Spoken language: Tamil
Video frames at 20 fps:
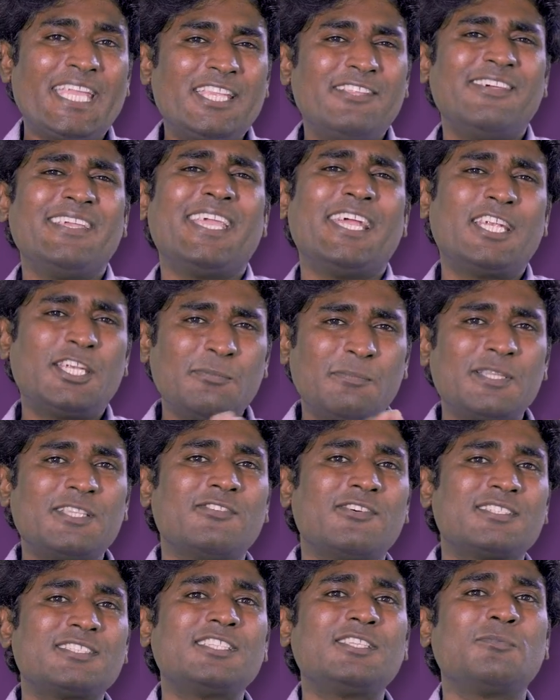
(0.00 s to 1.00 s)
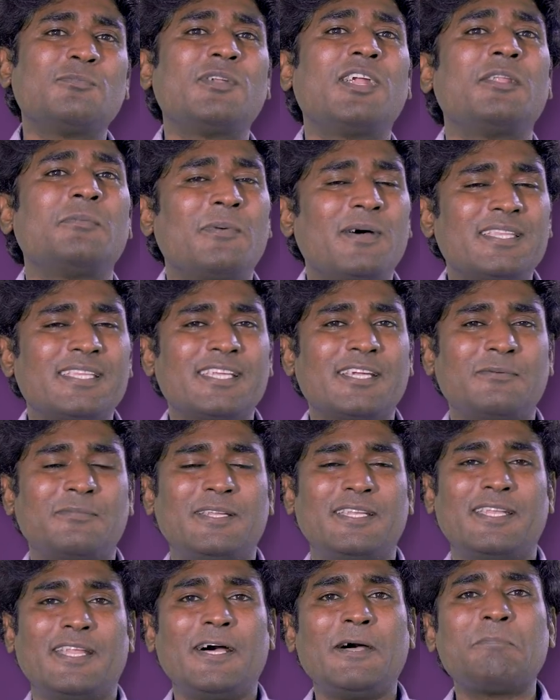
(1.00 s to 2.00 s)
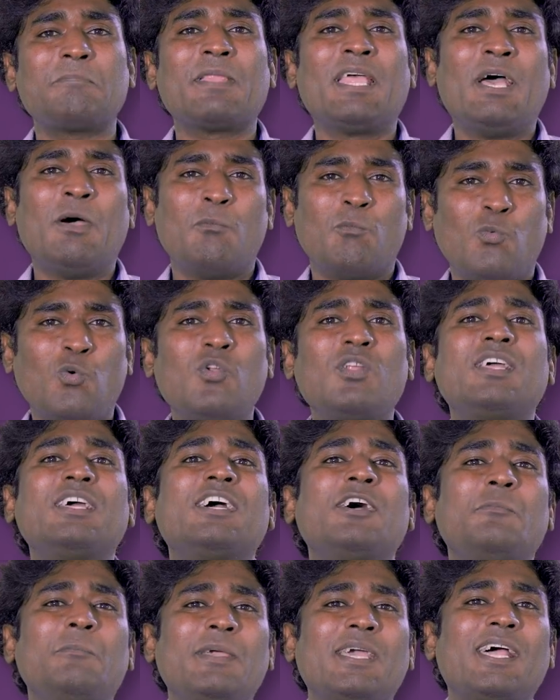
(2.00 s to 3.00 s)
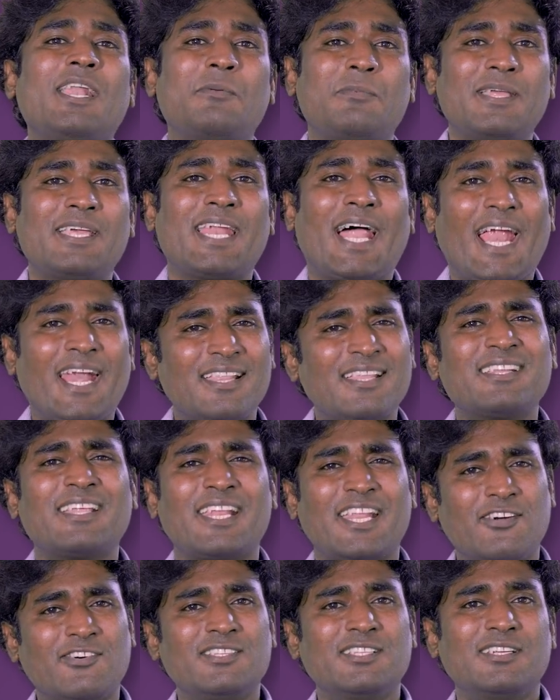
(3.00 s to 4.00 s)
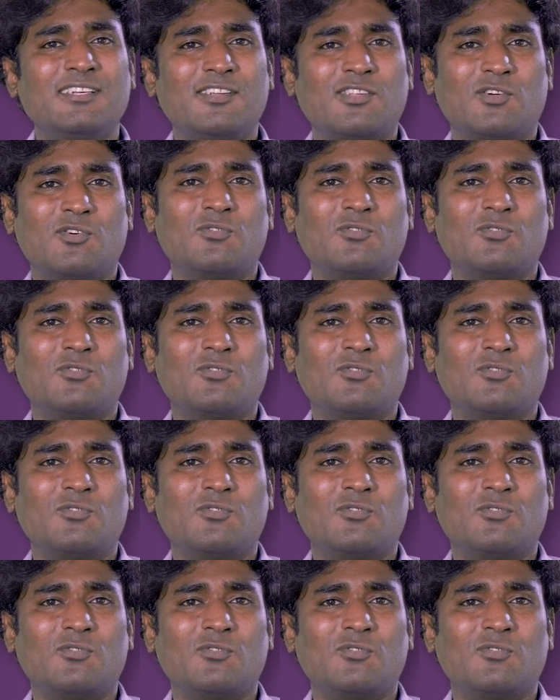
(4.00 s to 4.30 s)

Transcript: இதுவே எட்டு பத்து வருஷத்துக்கு முன்னாடி பார்த்தீங்க அப்படின்னா முறுக்கு கம்பிகள் அப்படிங்கிற ஆடு தான் நிறைய வந்துட்டு